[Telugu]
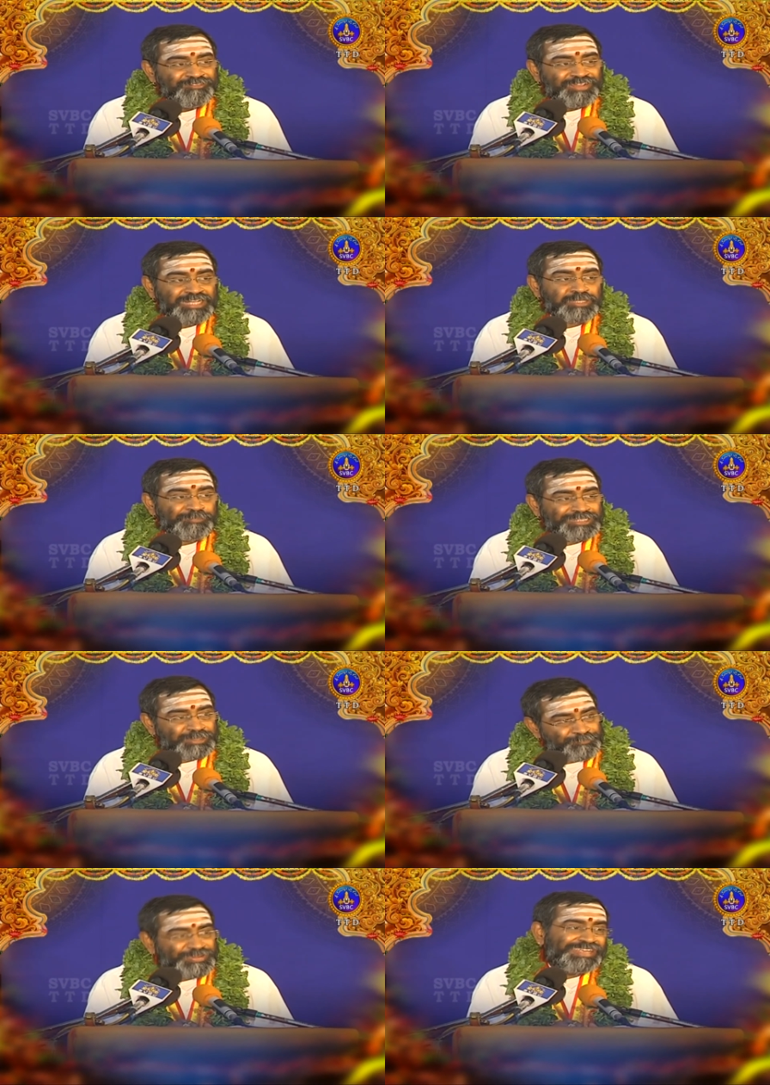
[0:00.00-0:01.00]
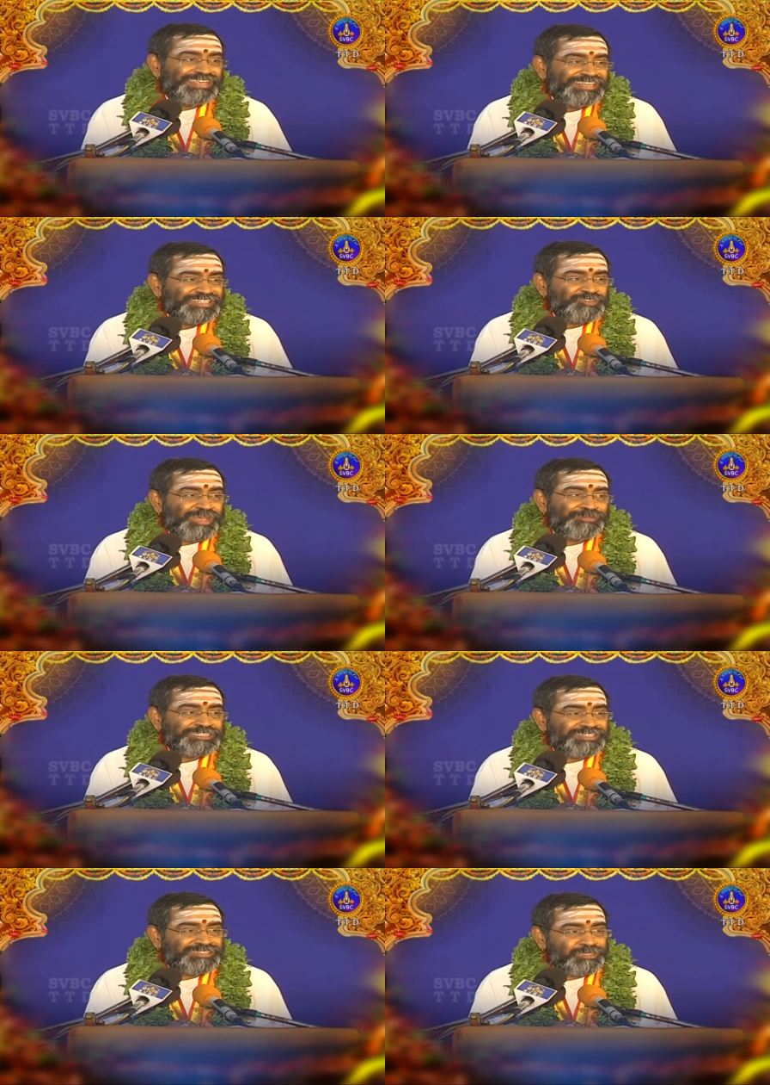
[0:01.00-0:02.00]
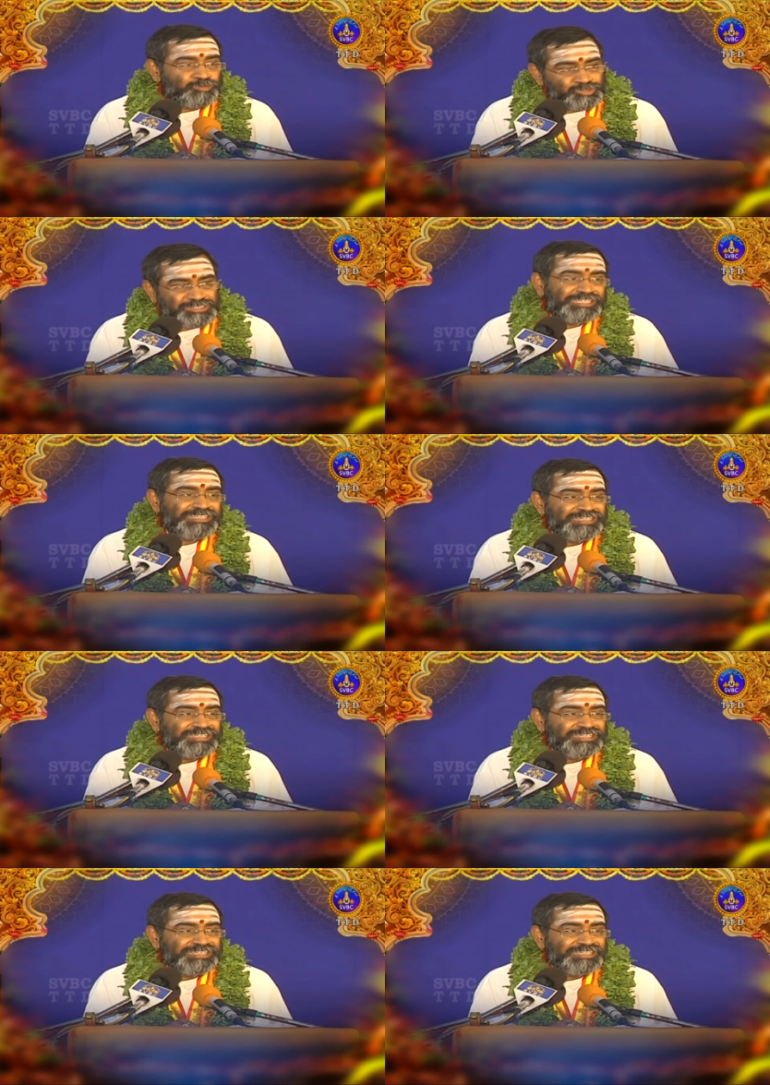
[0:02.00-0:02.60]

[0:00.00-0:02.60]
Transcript: వ్యాసపీఠంపై స్వామి చరిత్రను ఉంచి